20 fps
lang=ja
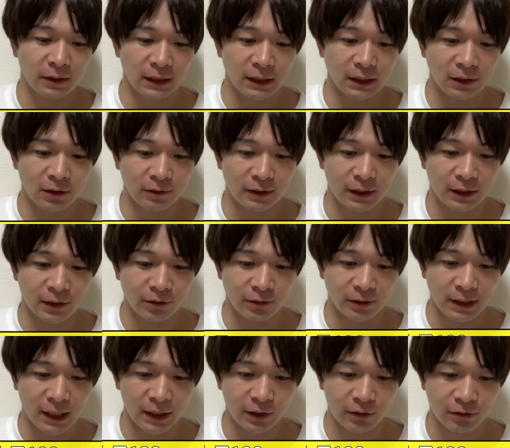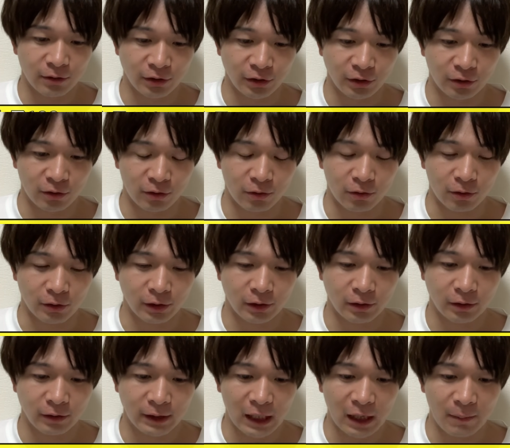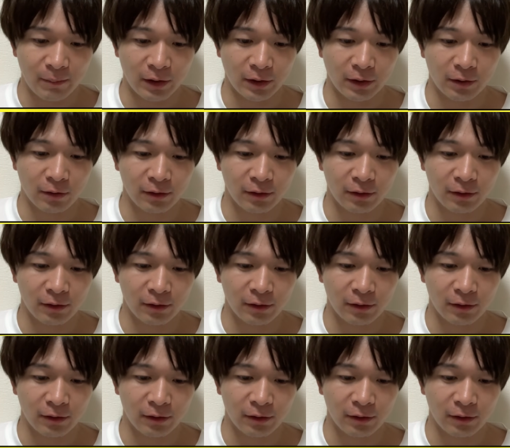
陣野選手が優勝53秒